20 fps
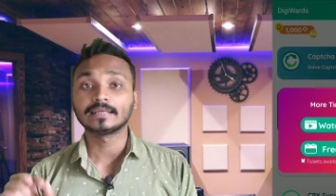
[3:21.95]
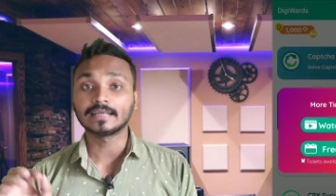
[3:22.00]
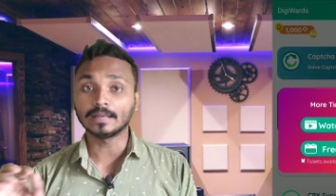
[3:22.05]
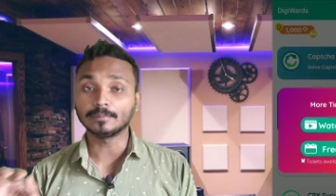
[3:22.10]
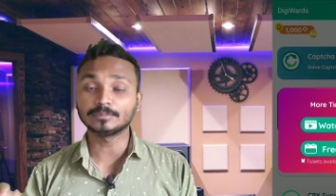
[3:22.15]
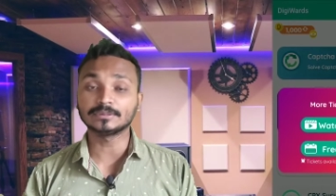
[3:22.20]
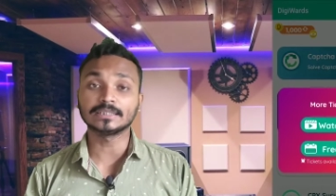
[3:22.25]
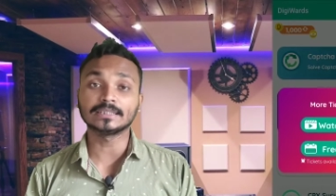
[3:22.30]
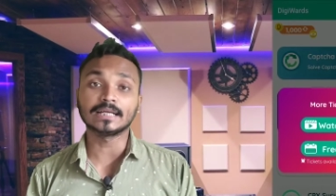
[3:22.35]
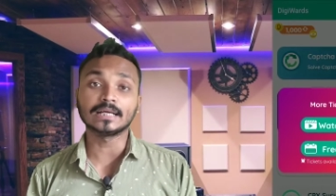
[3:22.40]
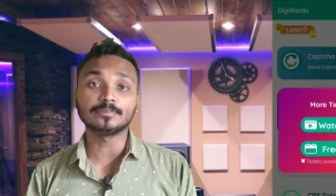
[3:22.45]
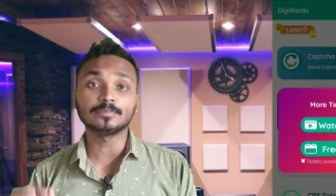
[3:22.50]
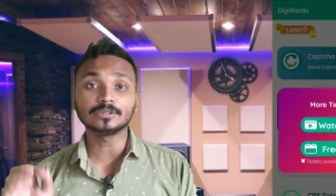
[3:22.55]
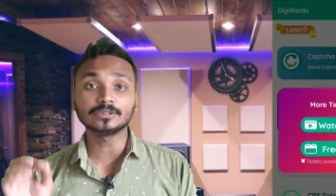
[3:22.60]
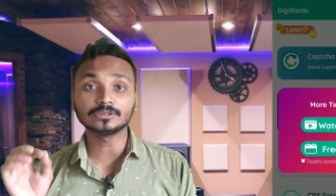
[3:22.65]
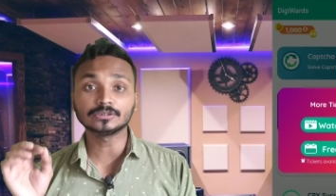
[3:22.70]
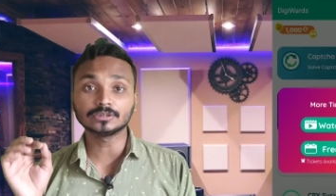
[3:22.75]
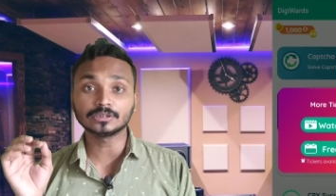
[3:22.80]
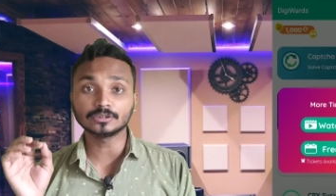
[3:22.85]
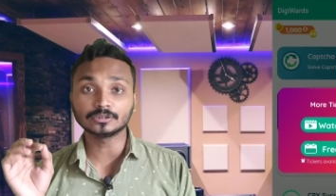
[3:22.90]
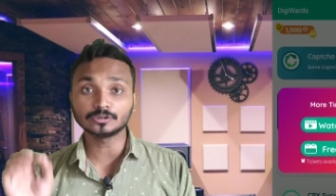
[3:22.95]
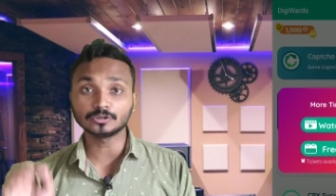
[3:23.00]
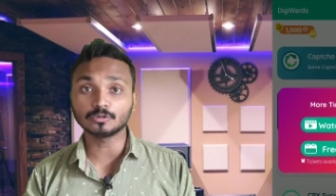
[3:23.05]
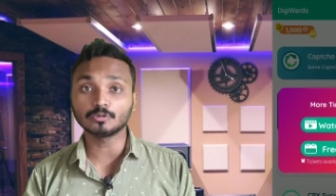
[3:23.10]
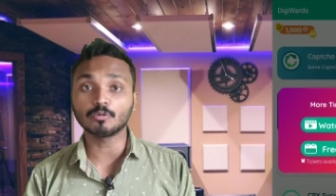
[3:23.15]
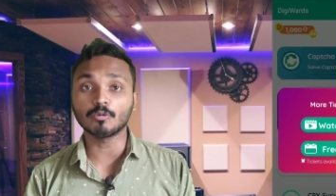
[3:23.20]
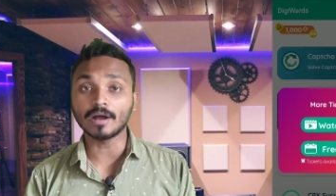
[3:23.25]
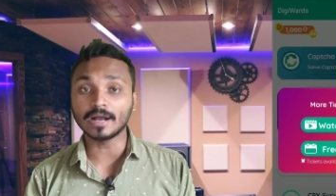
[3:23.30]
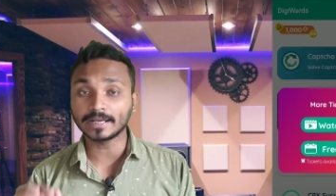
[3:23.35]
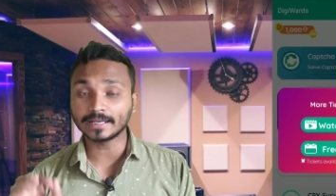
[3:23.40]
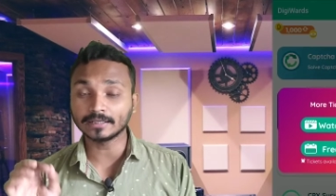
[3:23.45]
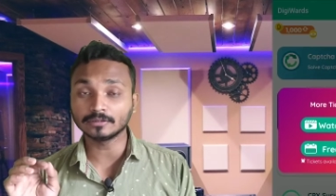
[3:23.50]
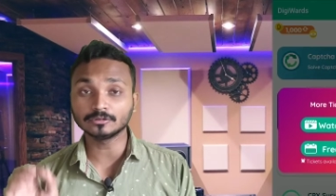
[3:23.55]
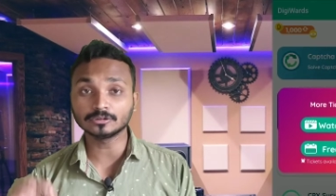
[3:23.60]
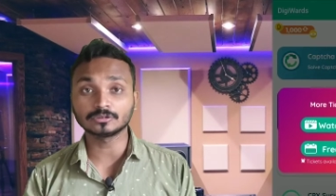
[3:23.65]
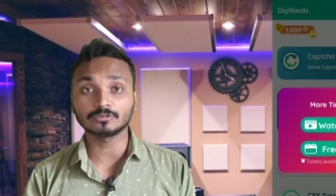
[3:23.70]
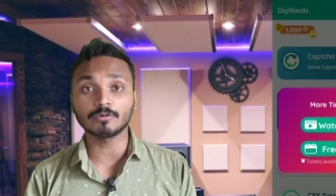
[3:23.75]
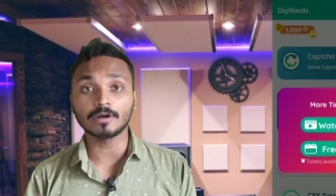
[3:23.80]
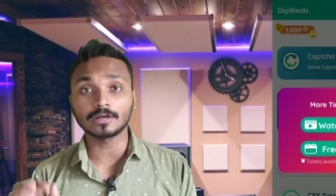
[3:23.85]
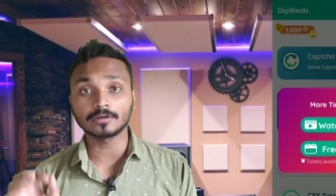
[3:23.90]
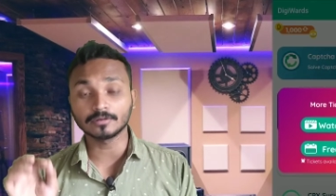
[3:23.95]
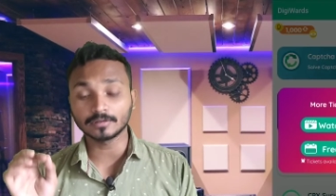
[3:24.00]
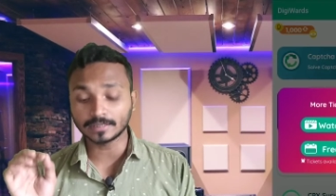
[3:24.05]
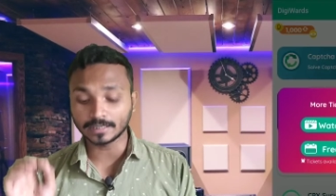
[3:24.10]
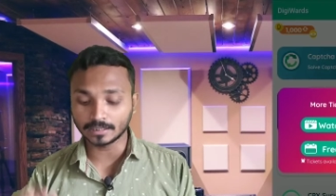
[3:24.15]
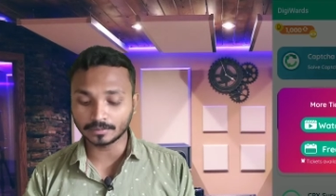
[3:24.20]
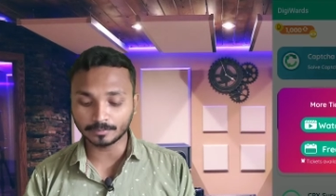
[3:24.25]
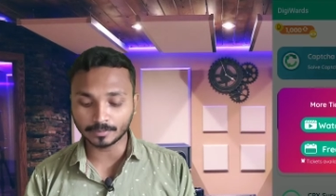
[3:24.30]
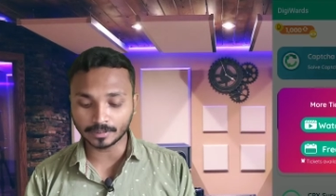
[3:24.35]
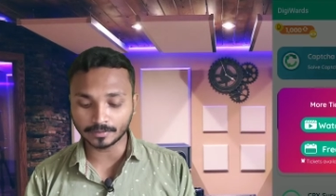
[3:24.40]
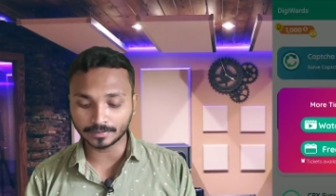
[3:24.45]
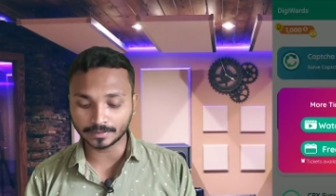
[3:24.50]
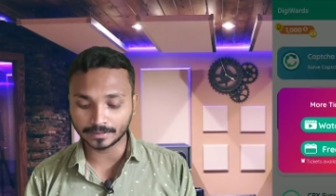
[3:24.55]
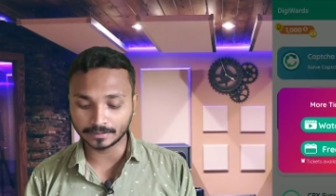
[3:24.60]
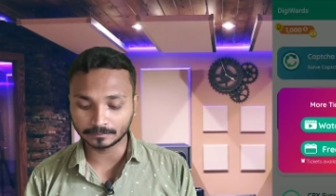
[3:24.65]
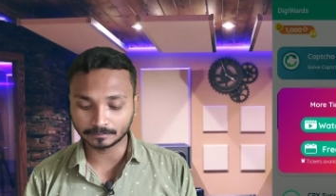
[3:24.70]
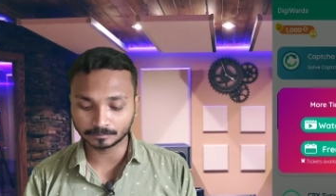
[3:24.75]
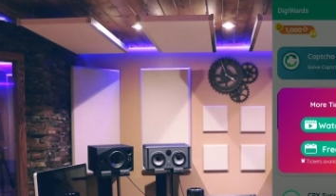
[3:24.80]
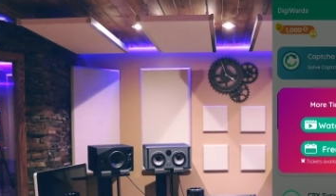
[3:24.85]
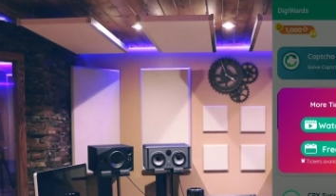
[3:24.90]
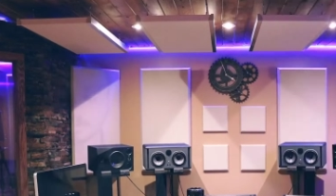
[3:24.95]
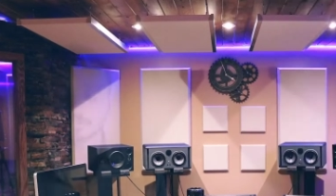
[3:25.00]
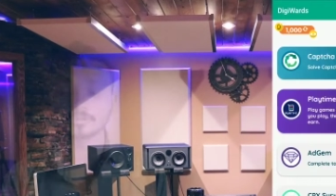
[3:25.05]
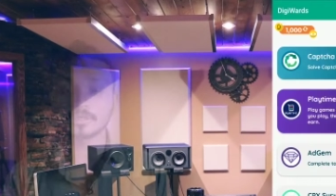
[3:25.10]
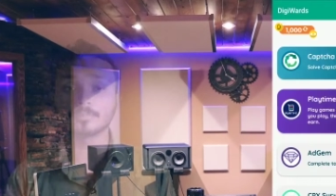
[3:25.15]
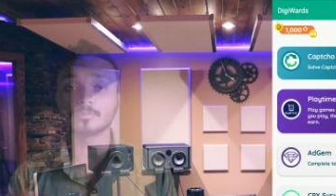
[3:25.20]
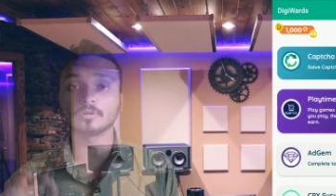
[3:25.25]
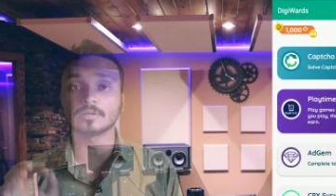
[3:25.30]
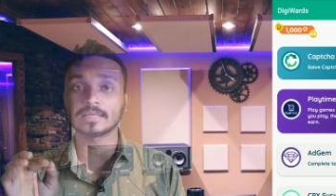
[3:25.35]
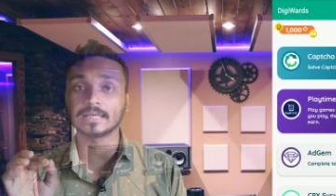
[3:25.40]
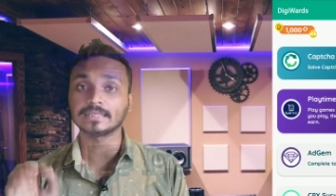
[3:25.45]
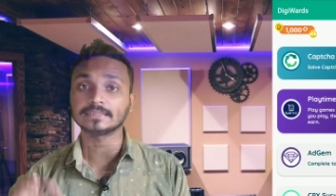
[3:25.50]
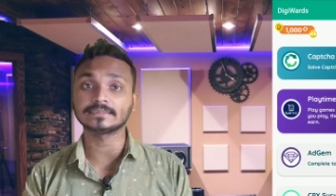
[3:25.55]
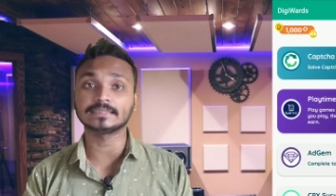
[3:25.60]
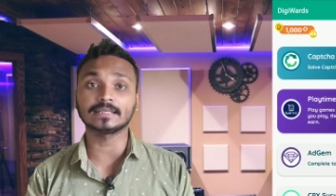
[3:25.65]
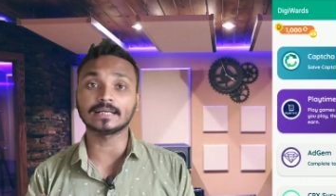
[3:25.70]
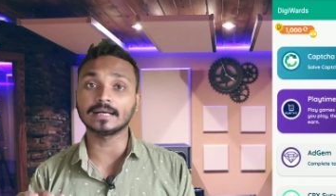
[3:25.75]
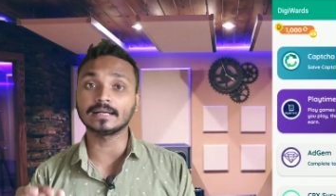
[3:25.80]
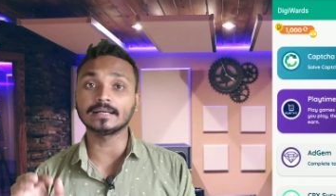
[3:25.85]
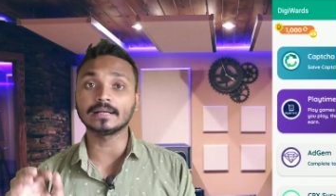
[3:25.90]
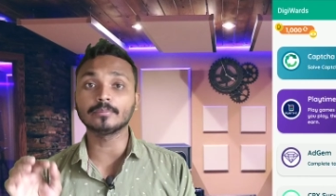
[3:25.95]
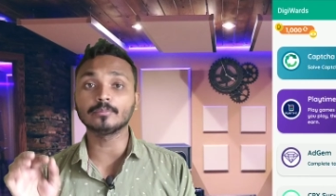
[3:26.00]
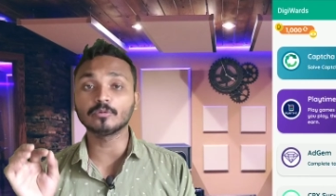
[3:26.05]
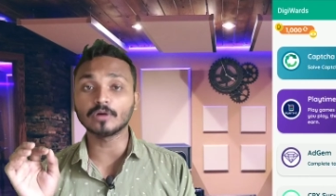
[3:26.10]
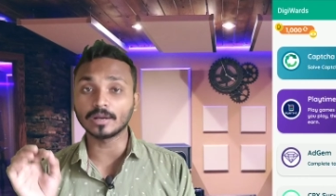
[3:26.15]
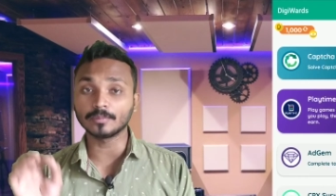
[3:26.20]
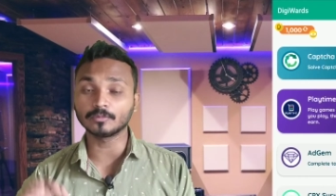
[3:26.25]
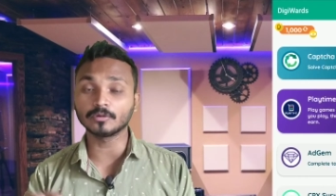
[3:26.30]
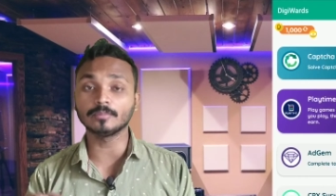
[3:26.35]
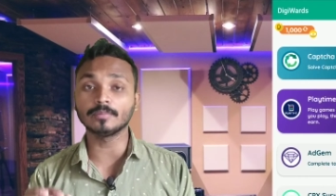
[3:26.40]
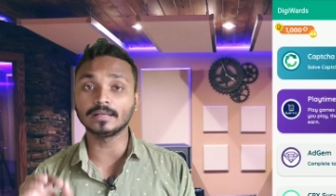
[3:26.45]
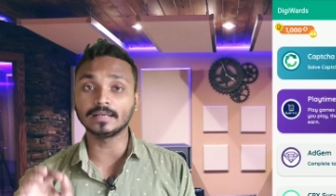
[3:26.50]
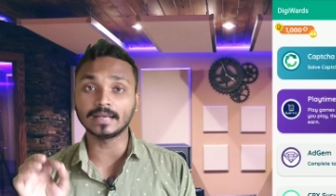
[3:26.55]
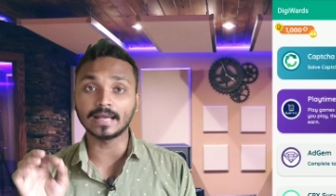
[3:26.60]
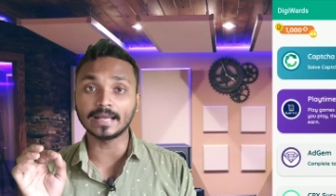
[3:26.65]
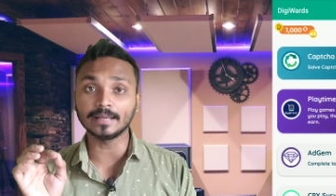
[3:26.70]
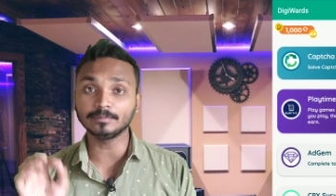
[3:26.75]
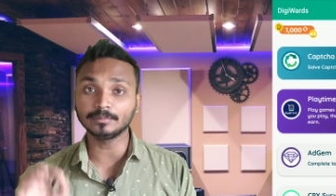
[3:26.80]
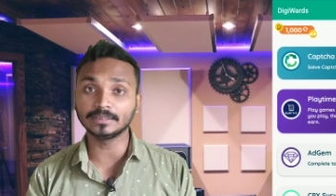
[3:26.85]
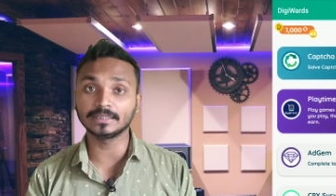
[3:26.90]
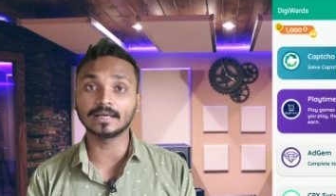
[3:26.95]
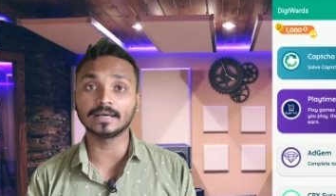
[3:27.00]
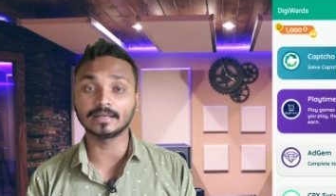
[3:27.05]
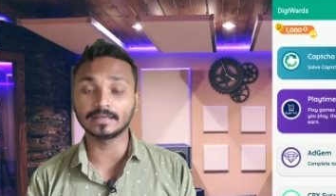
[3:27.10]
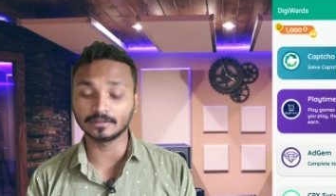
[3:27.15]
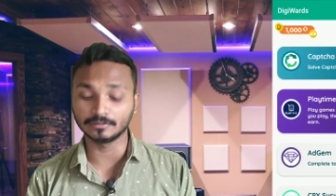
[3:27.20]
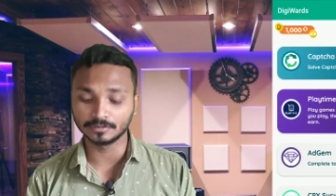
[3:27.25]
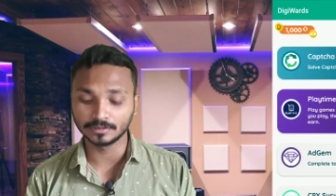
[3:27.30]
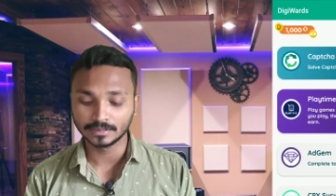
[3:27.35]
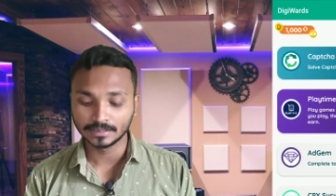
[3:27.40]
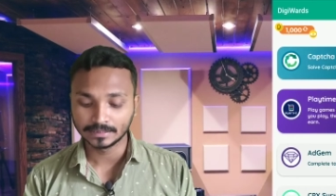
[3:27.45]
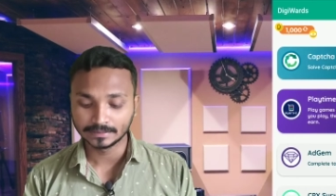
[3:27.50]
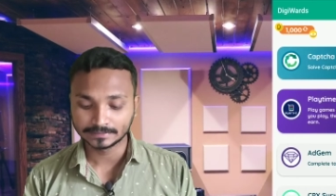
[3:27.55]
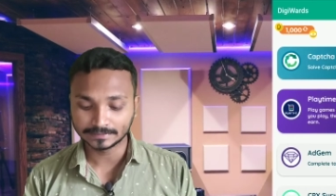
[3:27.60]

कैप्चर टाइपिंग जो वाक है उस वाक को कर पाओगे अभी दोस्तों आपको कैसे करना है वो आपको मैं लाइव दिखा रहा हूँ